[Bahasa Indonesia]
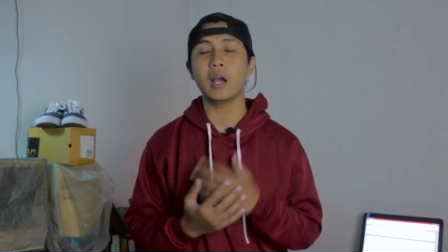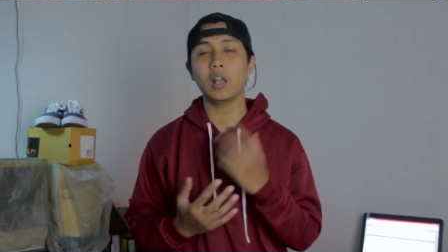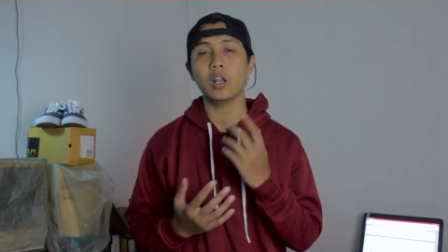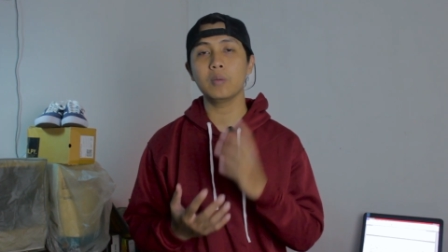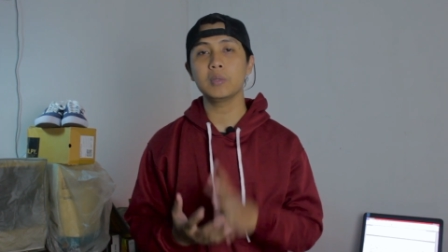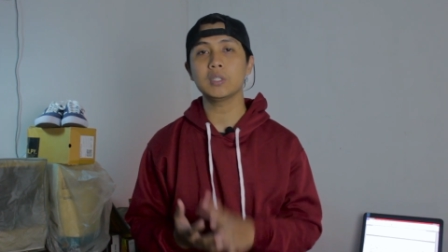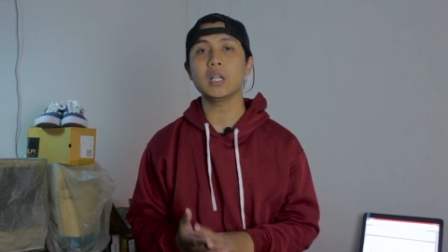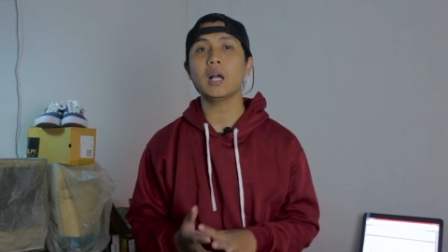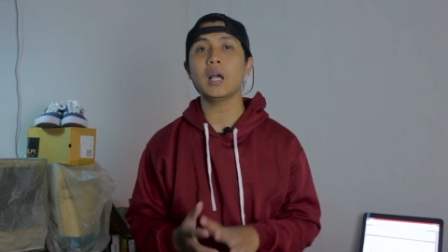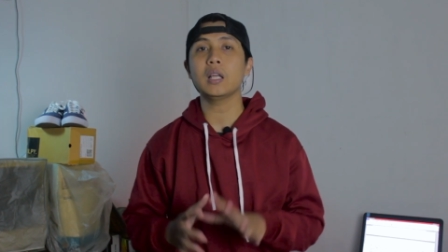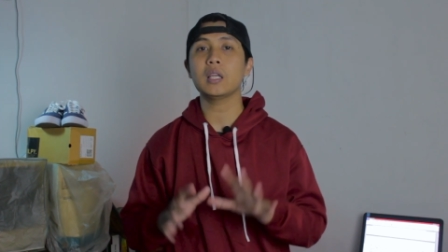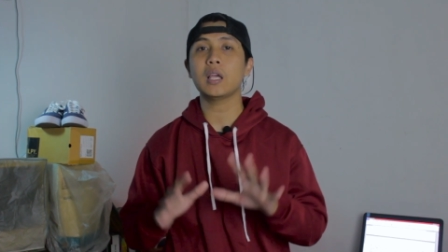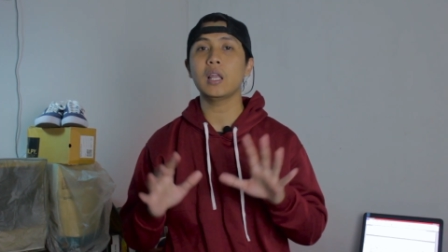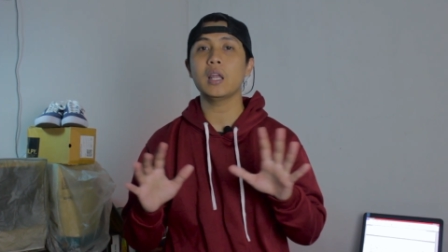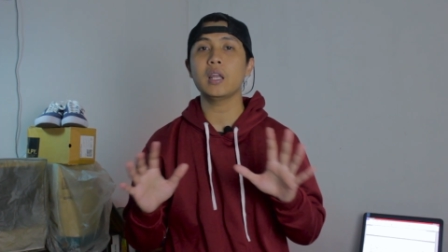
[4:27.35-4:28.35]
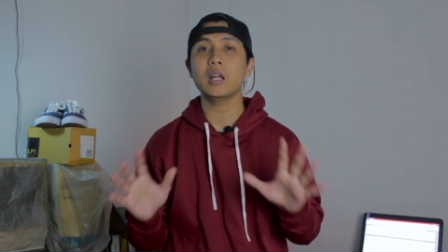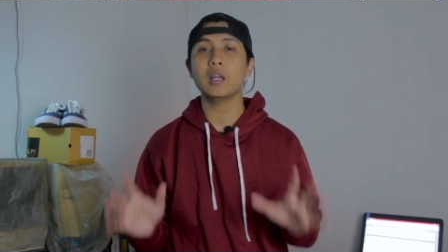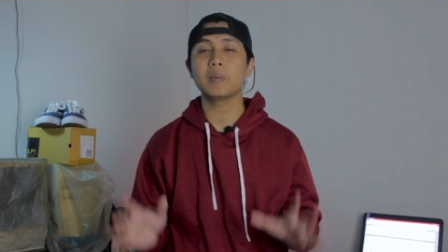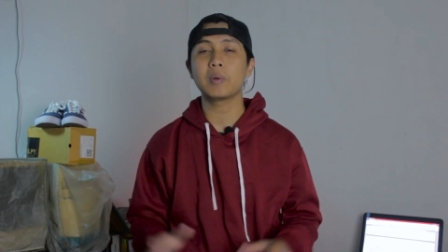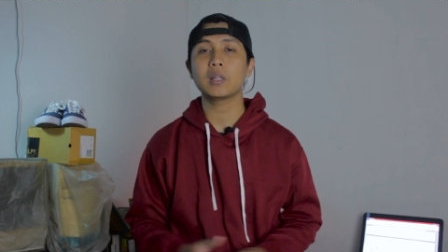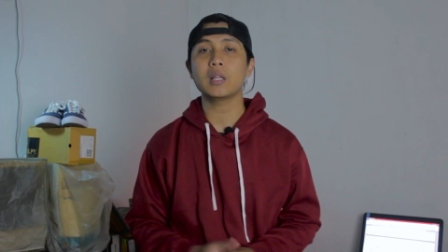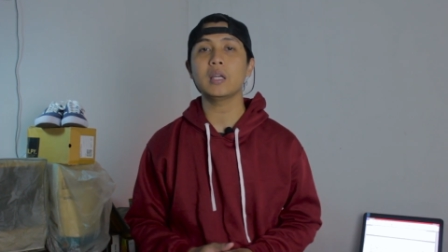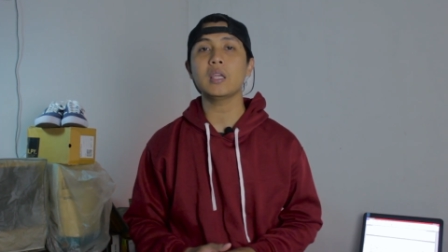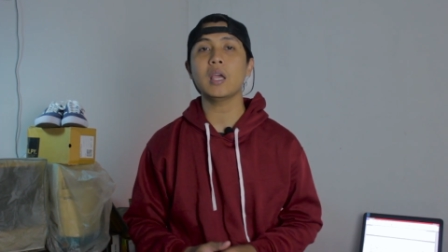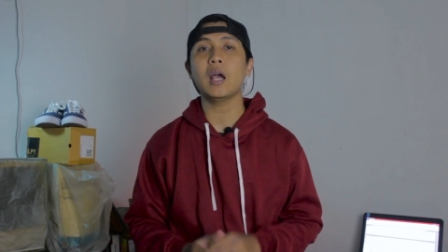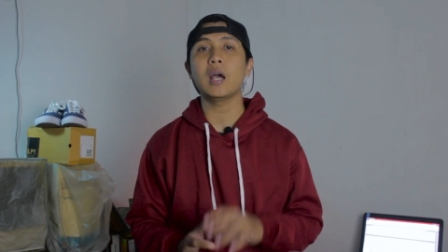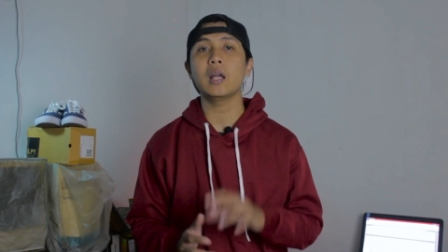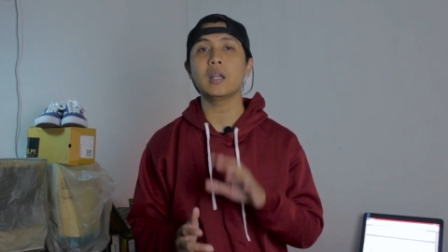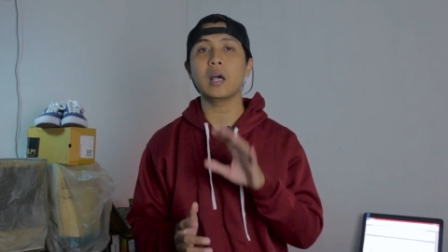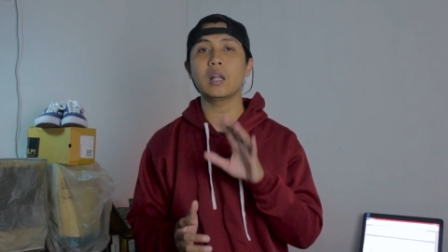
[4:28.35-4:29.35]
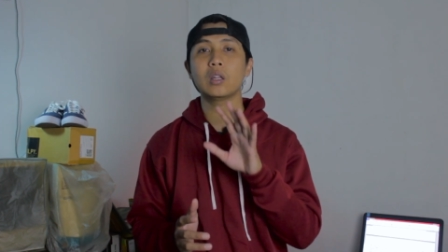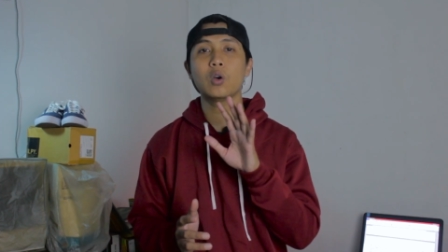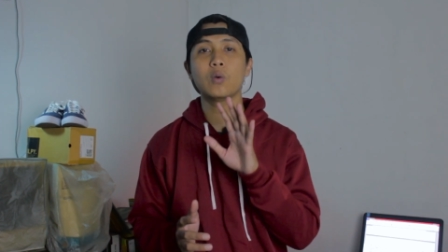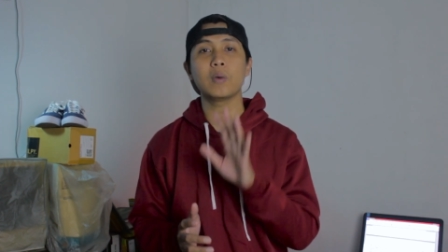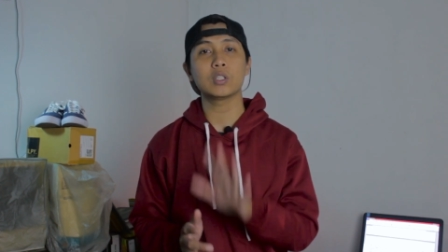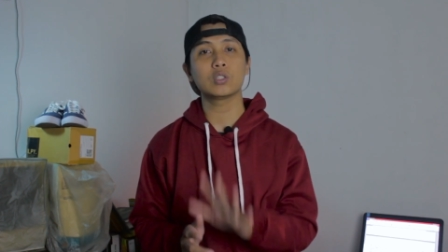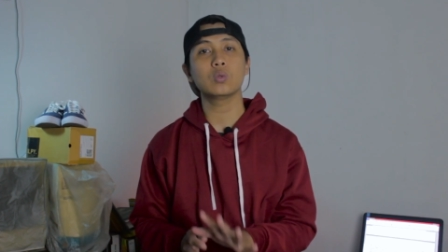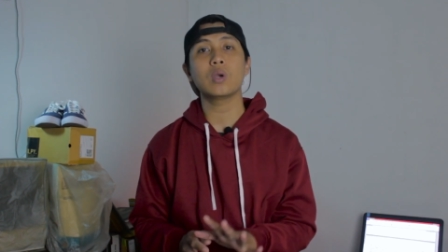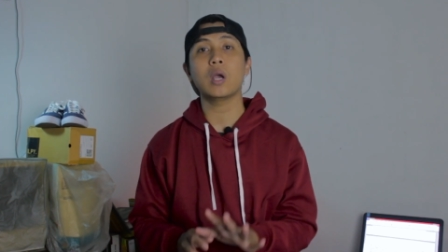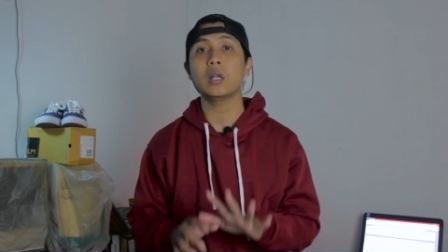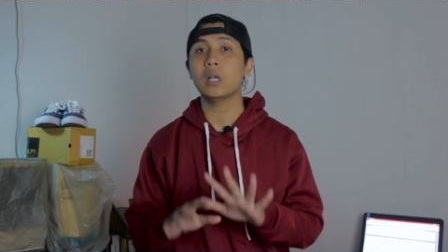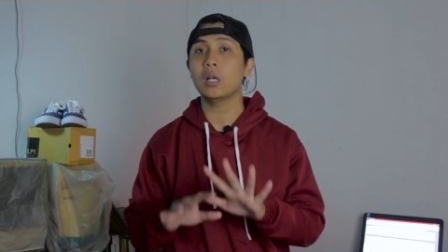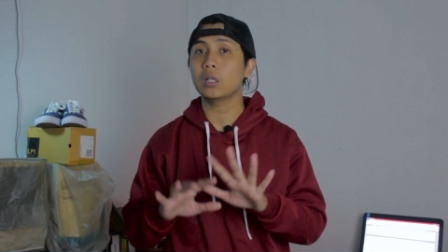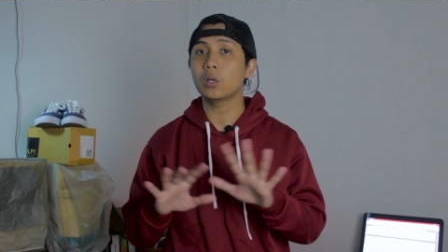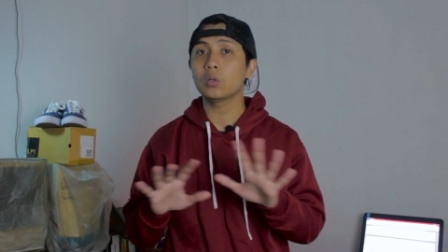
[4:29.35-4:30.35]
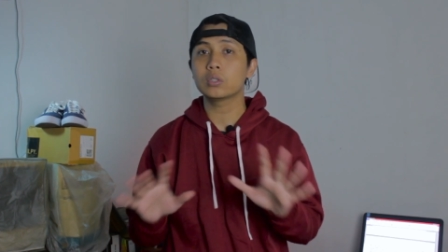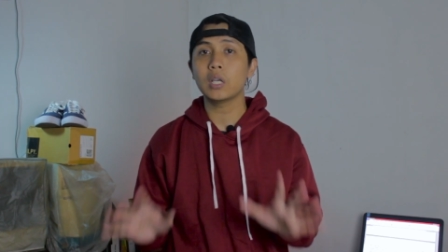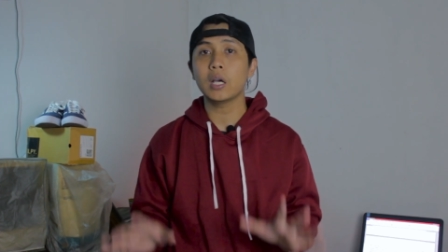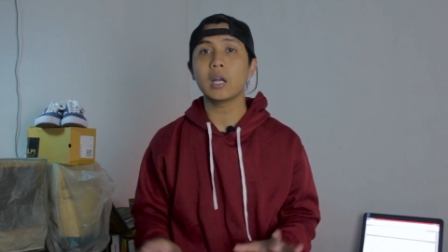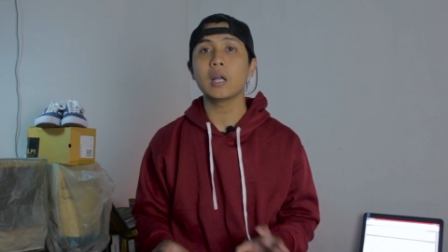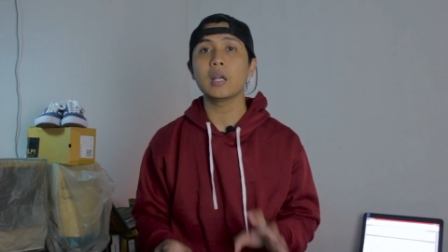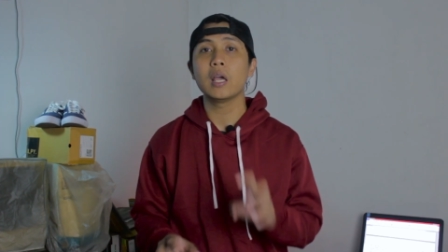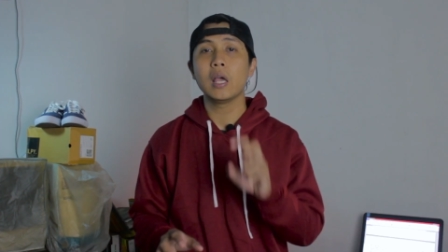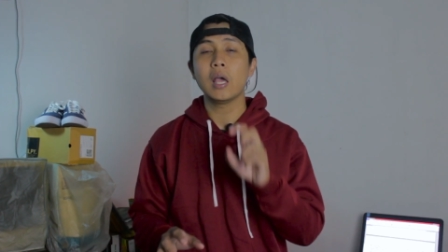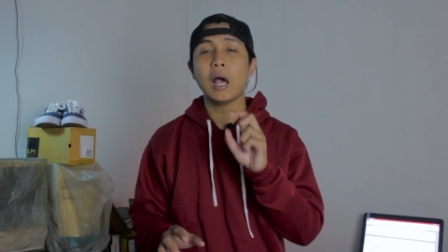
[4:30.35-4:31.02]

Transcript: Kalau misalkan kalian ada pertanyaan atau masukan atau saran